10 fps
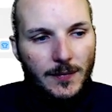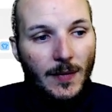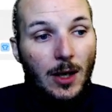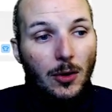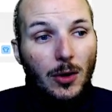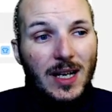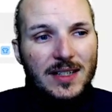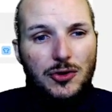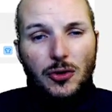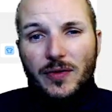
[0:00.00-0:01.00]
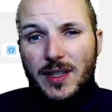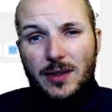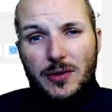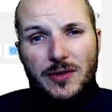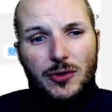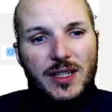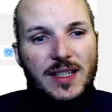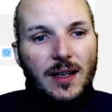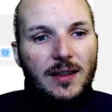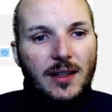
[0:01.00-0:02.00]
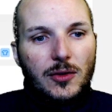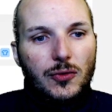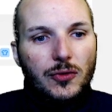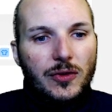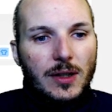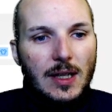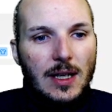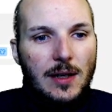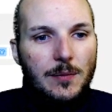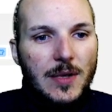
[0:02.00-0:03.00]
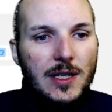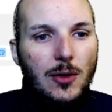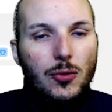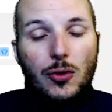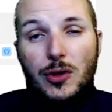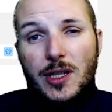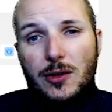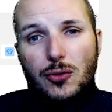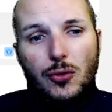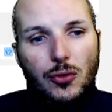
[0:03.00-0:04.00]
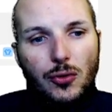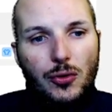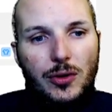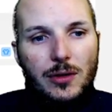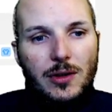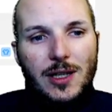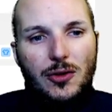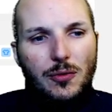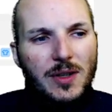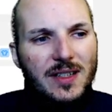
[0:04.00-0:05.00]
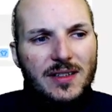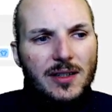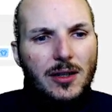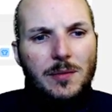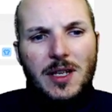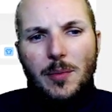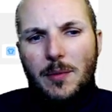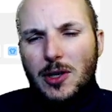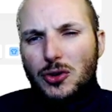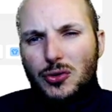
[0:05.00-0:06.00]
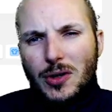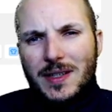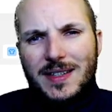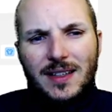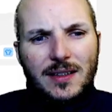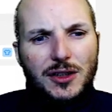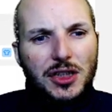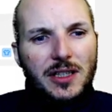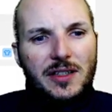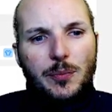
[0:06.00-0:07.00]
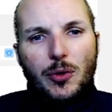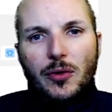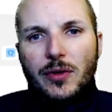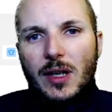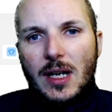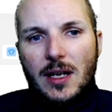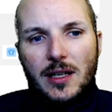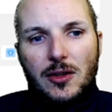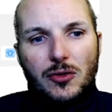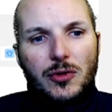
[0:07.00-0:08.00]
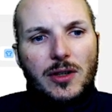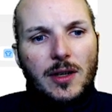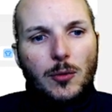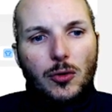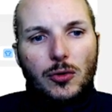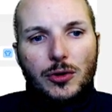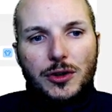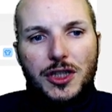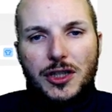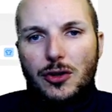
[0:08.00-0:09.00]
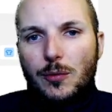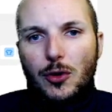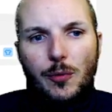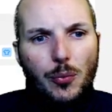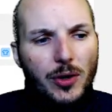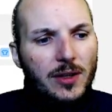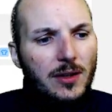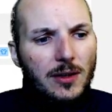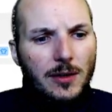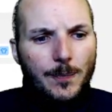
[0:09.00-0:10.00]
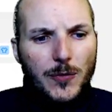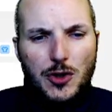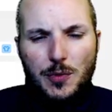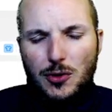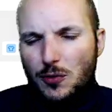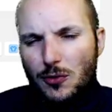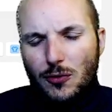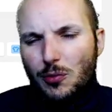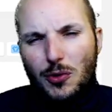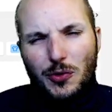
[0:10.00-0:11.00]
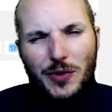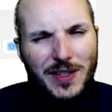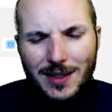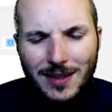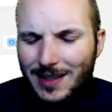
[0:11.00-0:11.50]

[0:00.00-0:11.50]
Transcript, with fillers: euh, à surveiller au niveau des dernières news, mais il y a eu euh, quelques, quelques blessés quand même, il y a pas mal de joueurs incertains chez les Spurs, il y a notamment euh, Jacob Poetl, je sais pas comment on prononce ça,